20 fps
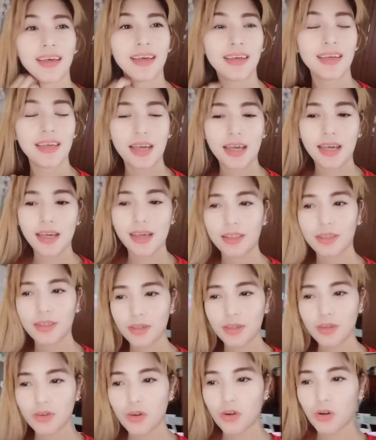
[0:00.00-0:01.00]

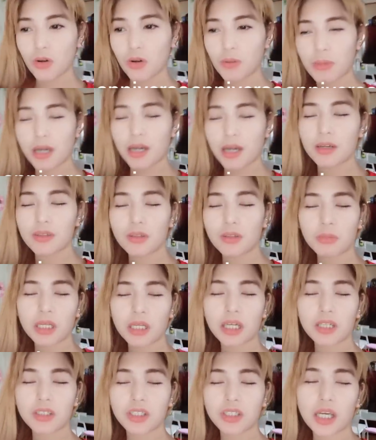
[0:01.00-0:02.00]
Yan, so mga
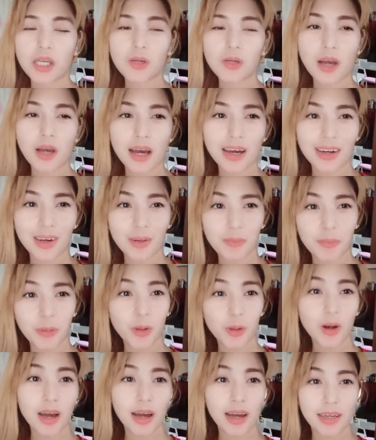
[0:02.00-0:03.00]
katomodachi, ngayong araw
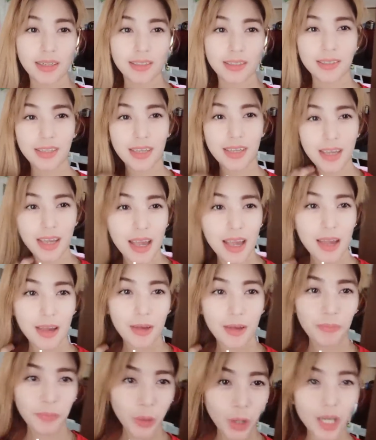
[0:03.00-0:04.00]
po ang
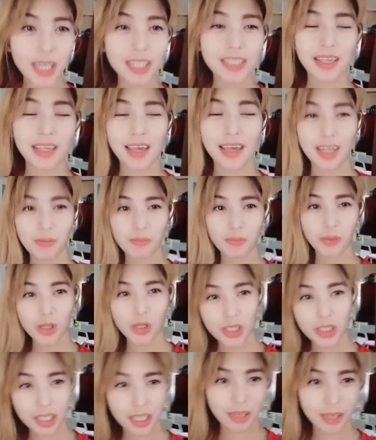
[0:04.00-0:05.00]
first
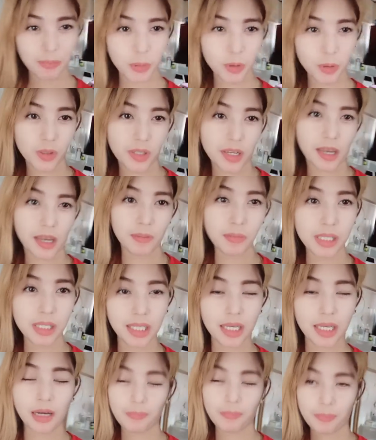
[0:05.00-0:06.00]
anniversary po namin
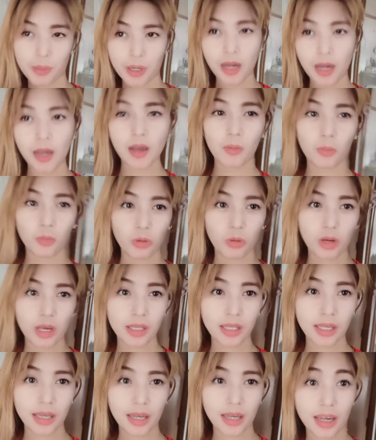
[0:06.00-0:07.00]
ni
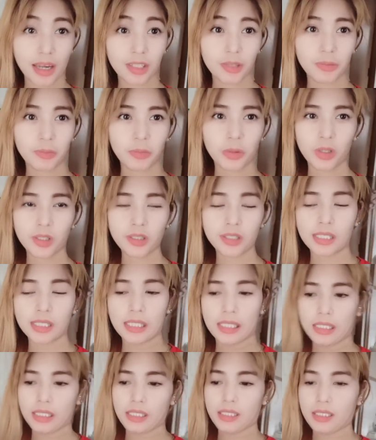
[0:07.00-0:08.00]
wedding
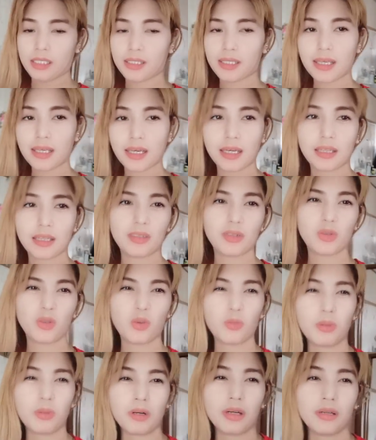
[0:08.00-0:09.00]
anniversary. Yan,
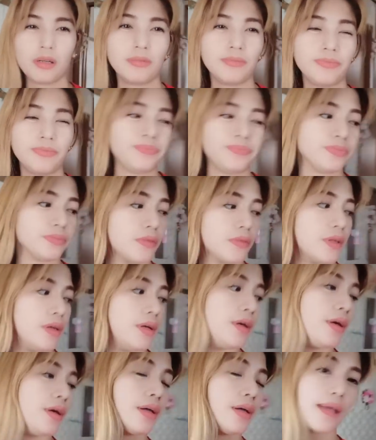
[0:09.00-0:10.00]
sobrang
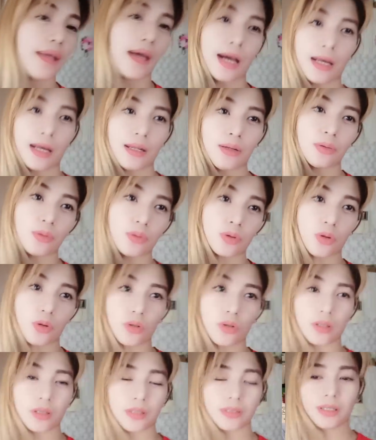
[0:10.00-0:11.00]

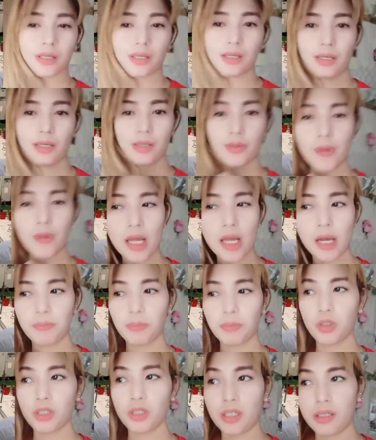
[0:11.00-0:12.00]
nakakalungkot kasi wala
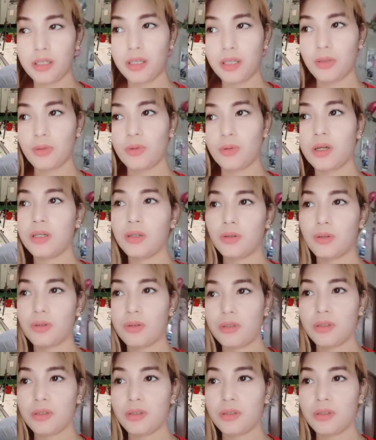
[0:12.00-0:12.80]
po siya dito ngayon.